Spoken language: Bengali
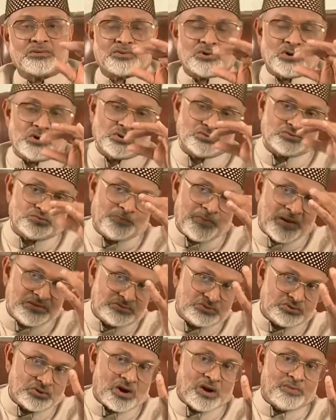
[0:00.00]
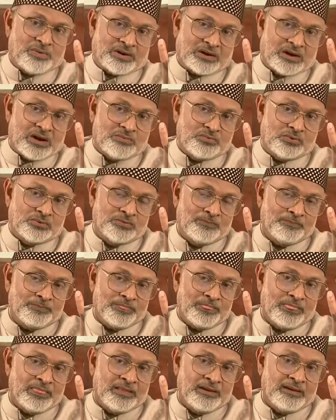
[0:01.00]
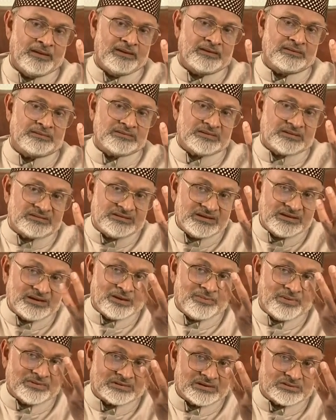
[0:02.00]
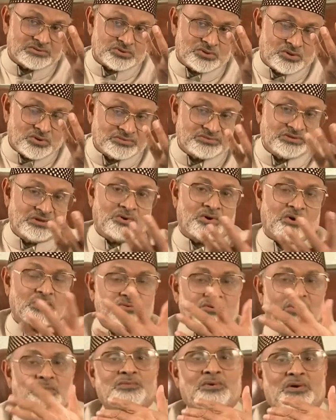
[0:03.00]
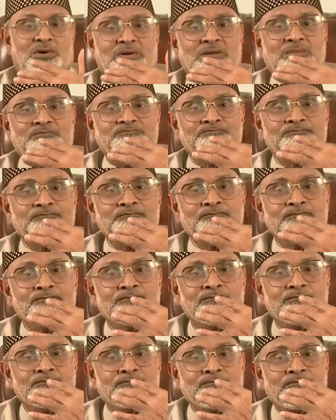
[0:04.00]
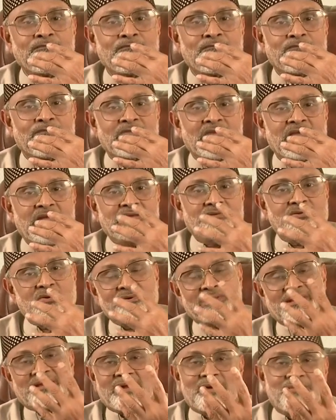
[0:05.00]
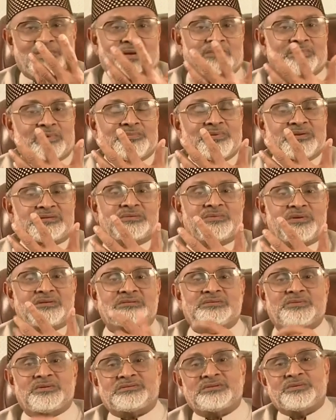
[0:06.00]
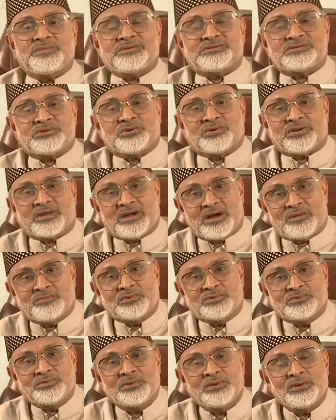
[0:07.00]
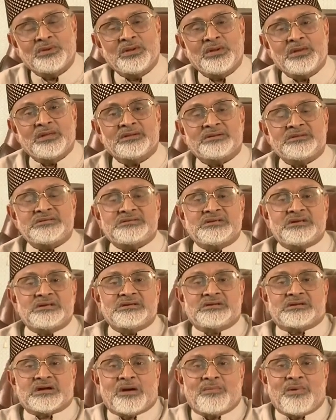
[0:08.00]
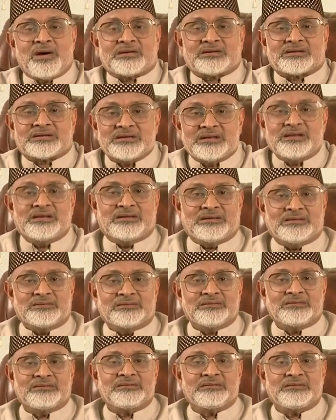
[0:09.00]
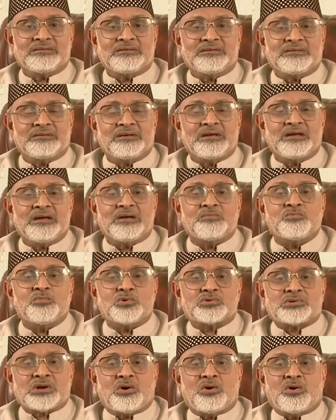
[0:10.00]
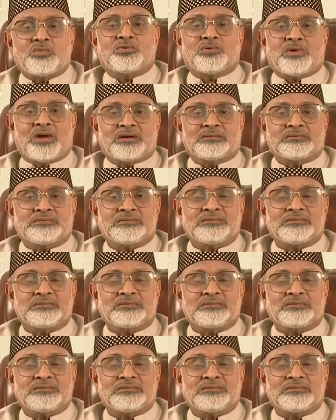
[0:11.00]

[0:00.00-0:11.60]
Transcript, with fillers: সহজ পাচ্য খাবার খাবো যেই খাবারটা সহজে হজম হয় এই ধরনের খাবার আমরা বেশি বেশি বেশি বেশি করে খাব যেই খাবার খেলে মোটা হব না